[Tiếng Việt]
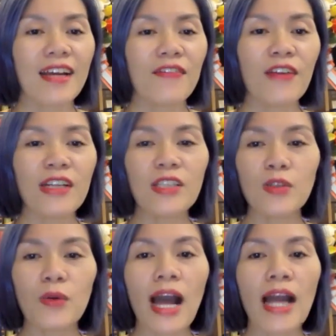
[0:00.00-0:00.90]
Phần
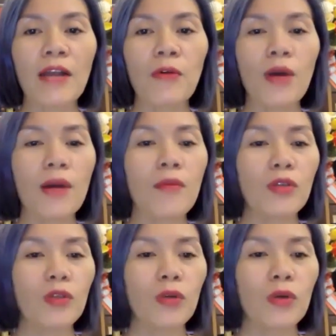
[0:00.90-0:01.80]
số hai của buổi
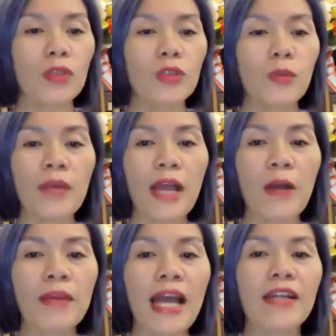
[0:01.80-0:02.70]
tối dung ngày hôm
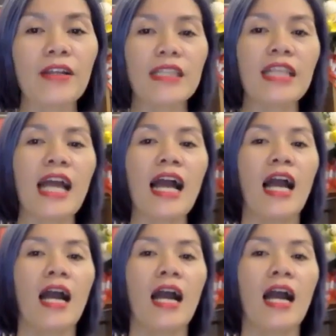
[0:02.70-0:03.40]
nay đó chính là